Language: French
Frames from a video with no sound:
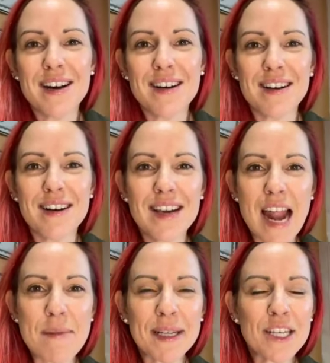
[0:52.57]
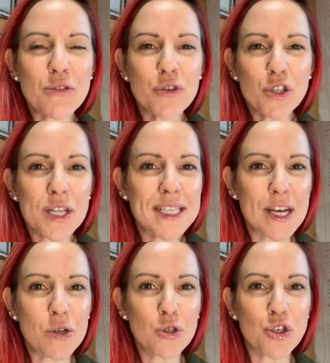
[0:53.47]
euh, l'alimentation fonctionnelle,
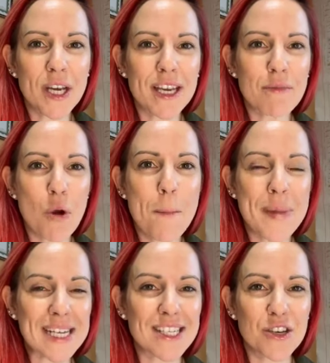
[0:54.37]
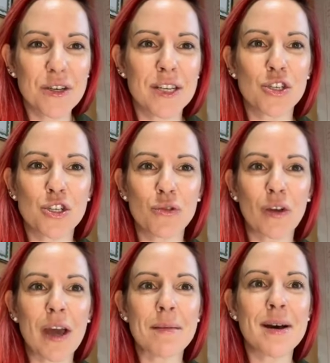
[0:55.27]
c'est un sujet qui me passionne et je suis
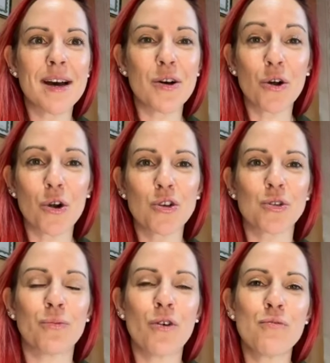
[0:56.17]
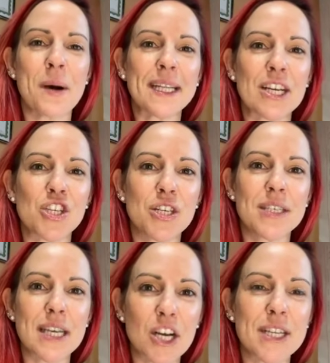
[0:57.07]
vraiment heureuse de pouvoir vous
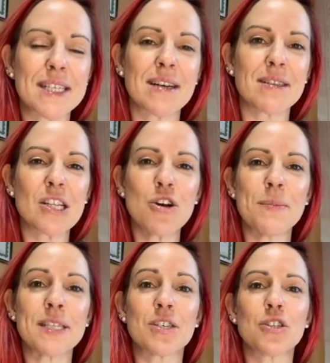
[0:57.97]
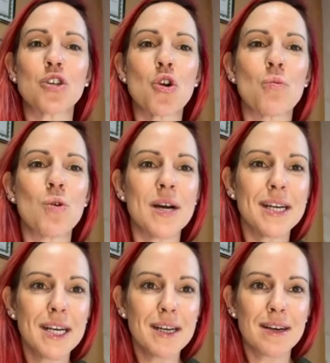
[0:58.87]
partager ces connaissances-là parce que selon
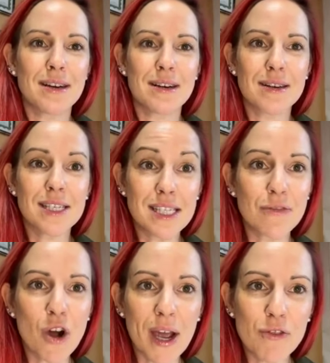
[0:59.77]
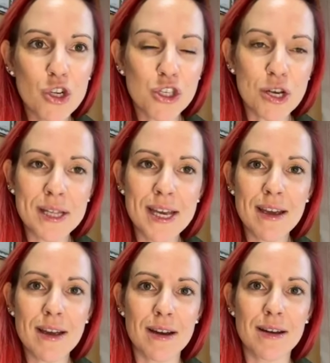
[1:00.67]
moi, euh, c'est ce qui va
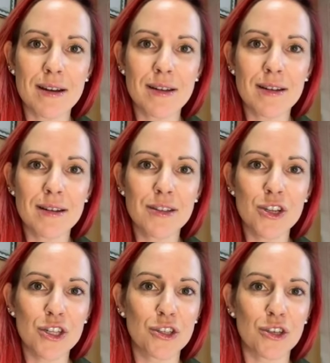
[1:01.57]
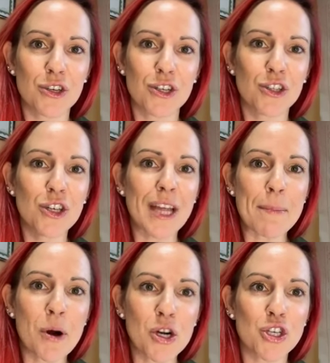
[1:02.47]
révolutionner euh, notre, notre
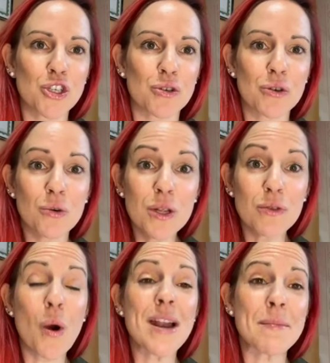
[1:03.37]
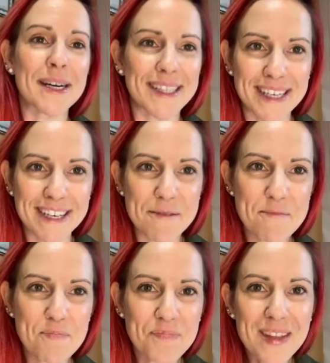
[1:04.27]
approche au niveau alimentaire.
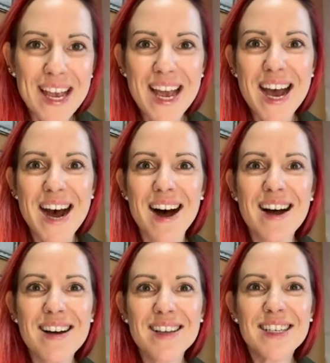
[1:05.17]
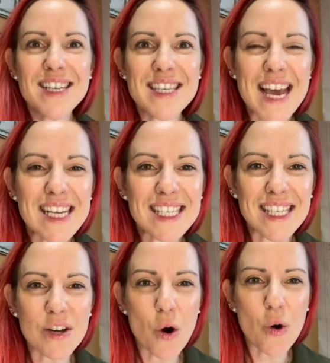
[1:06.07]

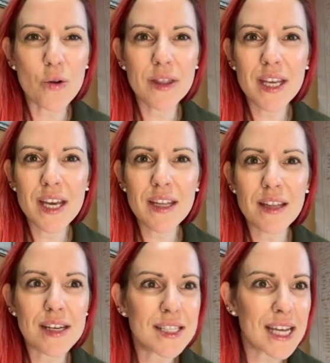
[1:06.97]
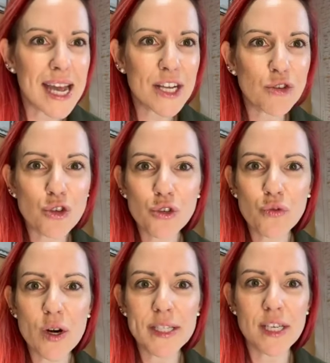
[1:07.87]
yes, on est en direct. Je veux
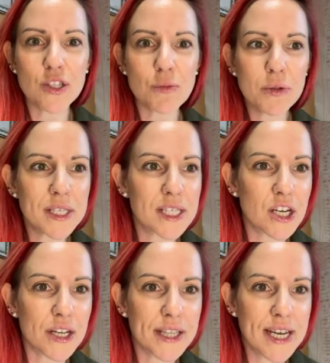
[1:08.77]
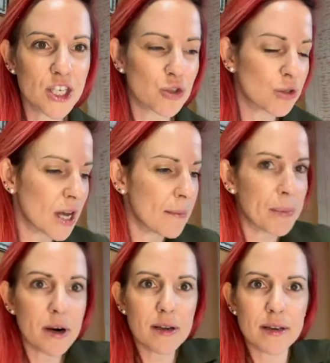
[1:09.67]
juste voir s'il y a du monde qui se connecte. J'ai tout le temps
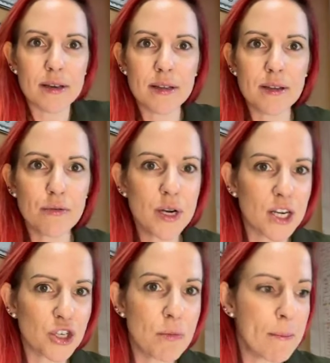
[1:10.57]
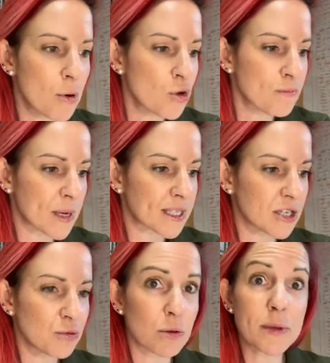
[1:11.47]
peur que des fois, quand j'ai même pas une
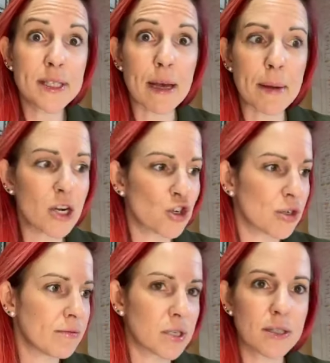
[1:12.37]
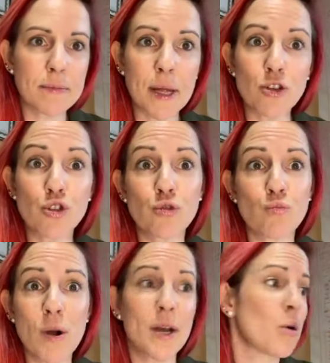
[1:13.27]
personne, je me demande si ça marche. Hein, mais c'est peut-être
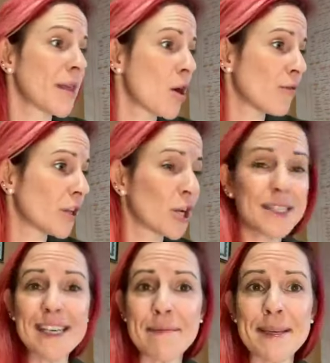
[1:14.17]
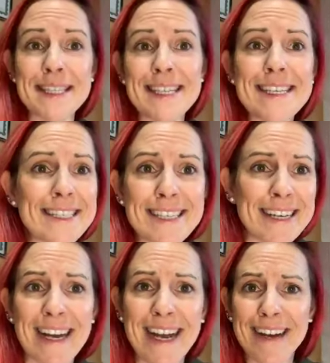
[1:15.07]
juste moi qu'on est un vendredi et midi.
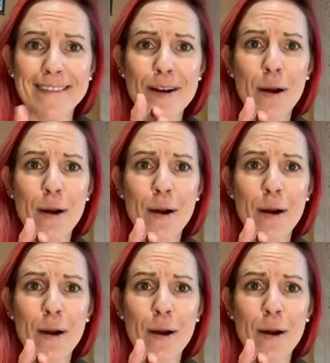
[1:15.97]
Hein,